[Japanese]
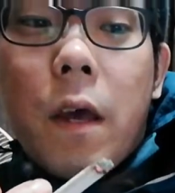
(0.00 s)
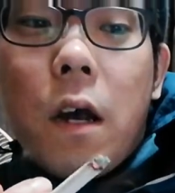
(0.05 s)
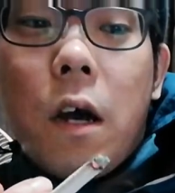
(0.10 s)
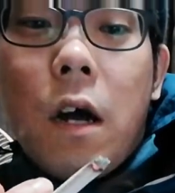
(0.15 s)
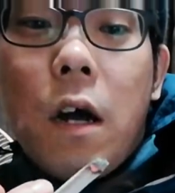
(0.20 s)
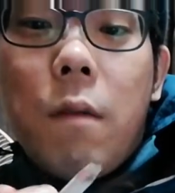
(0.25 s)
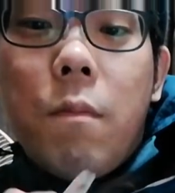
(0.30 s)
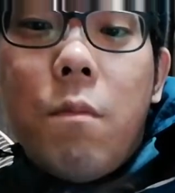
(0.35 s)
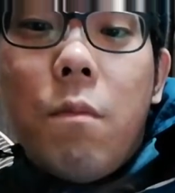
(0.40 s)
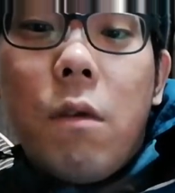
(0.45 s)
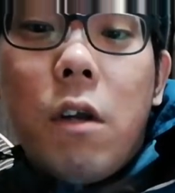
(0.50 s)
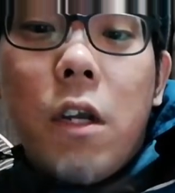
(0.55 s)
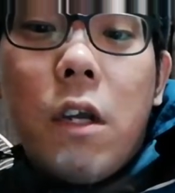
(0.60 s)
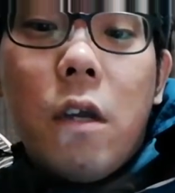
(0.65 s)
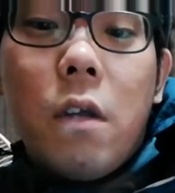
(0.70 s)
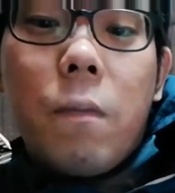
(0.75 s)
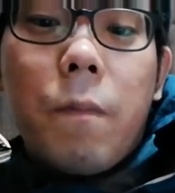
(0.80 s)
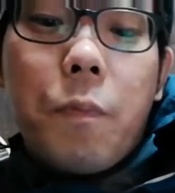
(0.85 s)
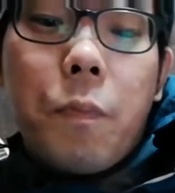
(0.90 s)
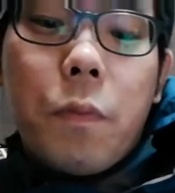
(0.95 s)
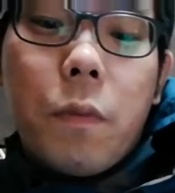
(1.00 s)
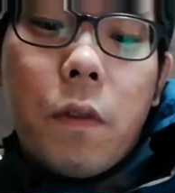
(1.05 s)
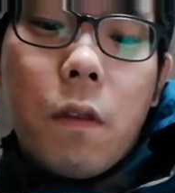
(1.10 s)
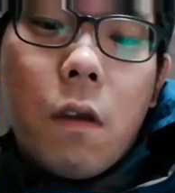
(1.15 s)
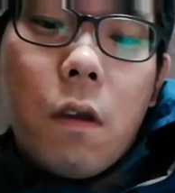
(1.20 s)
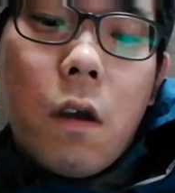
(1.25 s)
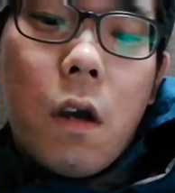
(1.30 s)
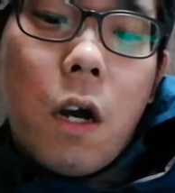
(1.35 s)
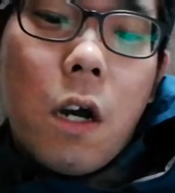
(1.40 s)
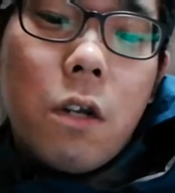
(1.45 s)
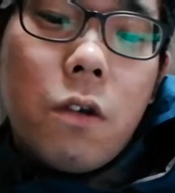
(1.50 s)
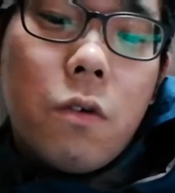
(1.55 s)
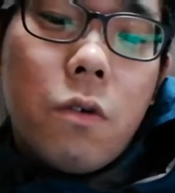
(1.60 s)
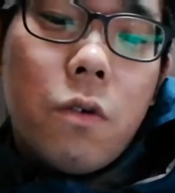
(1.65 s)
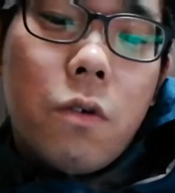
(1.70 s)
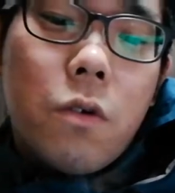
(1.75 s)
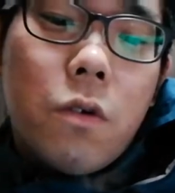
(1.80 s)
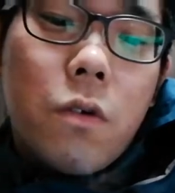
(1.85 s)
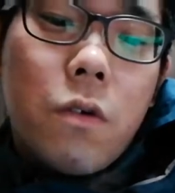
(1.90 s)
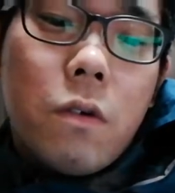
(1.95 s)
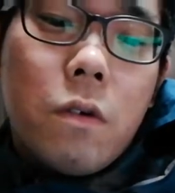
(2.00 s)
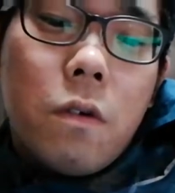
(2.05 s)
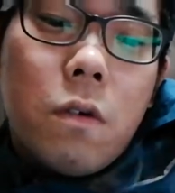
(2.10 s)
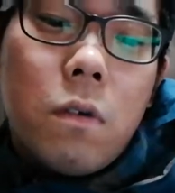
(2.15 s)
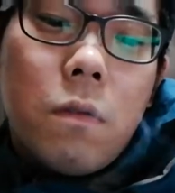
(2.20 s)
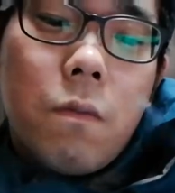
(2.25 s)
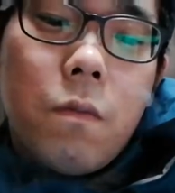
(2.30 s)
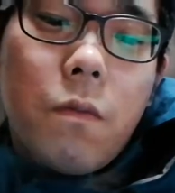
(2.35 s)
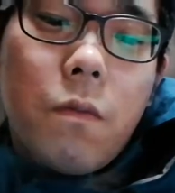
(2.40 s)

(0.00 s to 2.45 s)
あんまりあのー、